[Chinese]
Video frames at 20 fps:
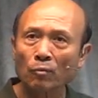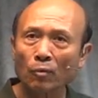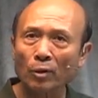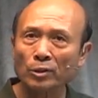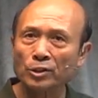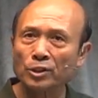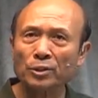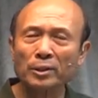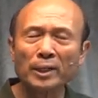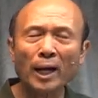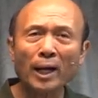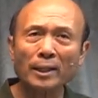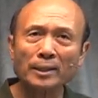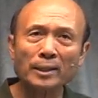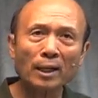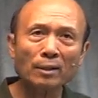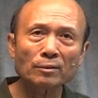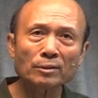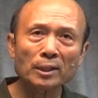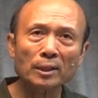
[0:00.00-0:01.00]
我就看
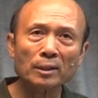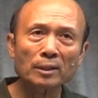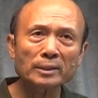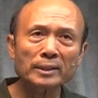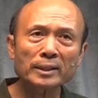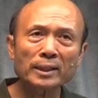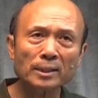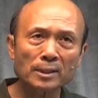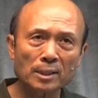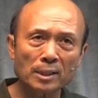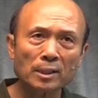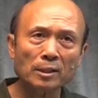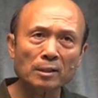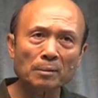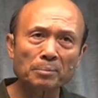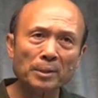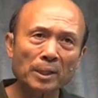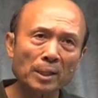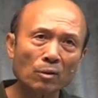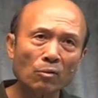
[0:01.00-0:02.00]
到这个天气
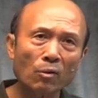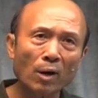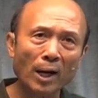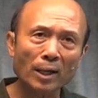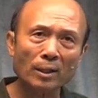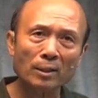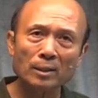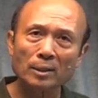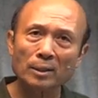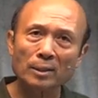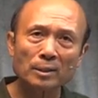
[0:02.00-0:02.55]
的变化。